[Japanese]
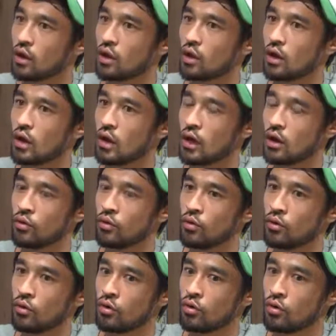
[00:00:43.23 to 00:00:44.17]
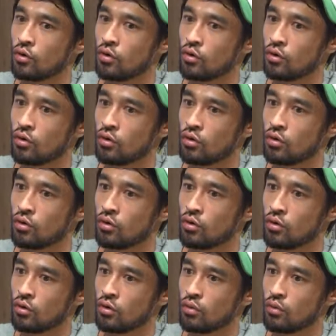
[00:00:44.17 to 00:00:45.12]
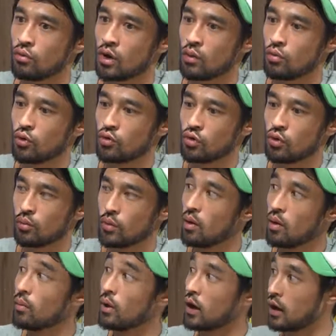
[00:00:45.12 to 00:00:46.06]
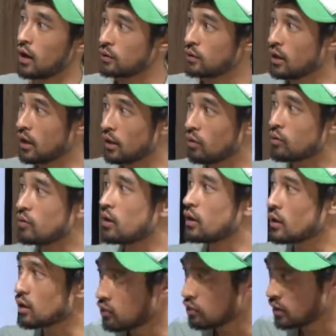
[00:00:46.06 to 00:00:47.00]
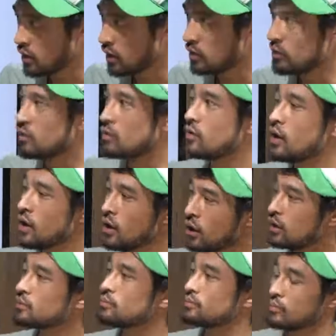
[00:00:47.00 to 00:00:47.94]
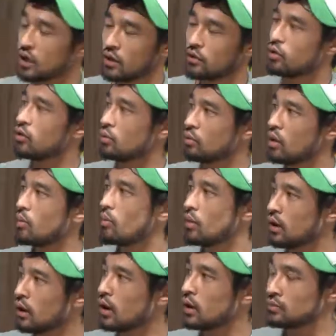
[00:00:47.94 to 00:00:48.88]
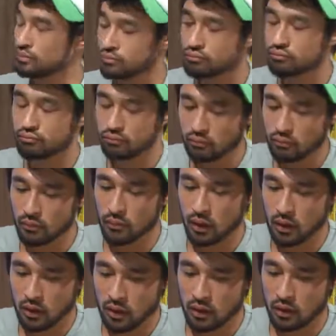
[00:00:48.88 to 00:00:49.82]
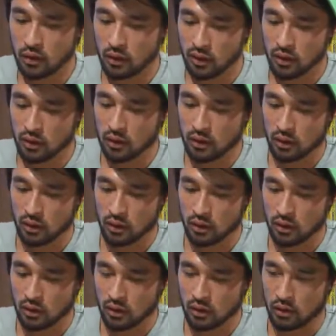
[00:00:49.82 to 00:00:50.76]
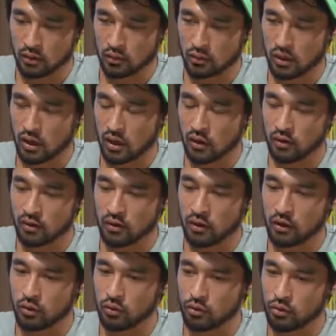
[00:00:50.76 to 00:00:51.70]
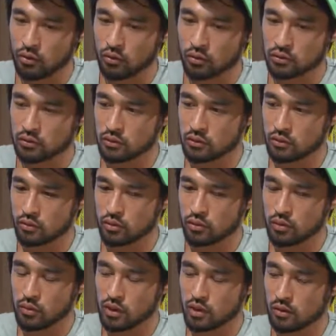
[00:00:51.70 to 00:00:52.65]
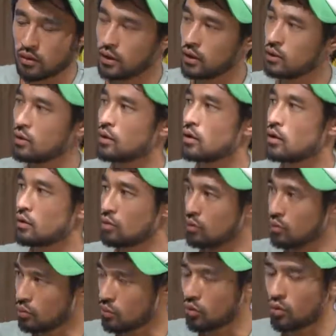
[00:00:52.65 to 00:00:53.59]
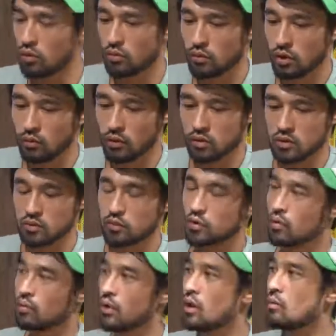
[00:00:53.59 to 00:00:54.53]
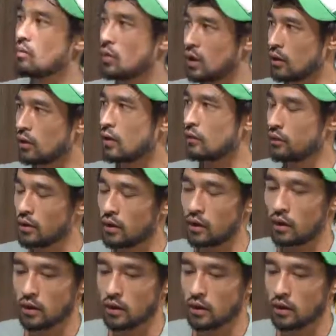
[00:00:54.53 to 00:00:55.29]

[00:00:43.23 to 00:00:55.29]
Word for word: あのー、まあ、僕のメンバーが逮捕された時あるんですね、バンドのメンバーが。で、えー、その犯罪を擁護するという意味ではないんだけれども、まあ、やっぱり自分のメンバーなんで、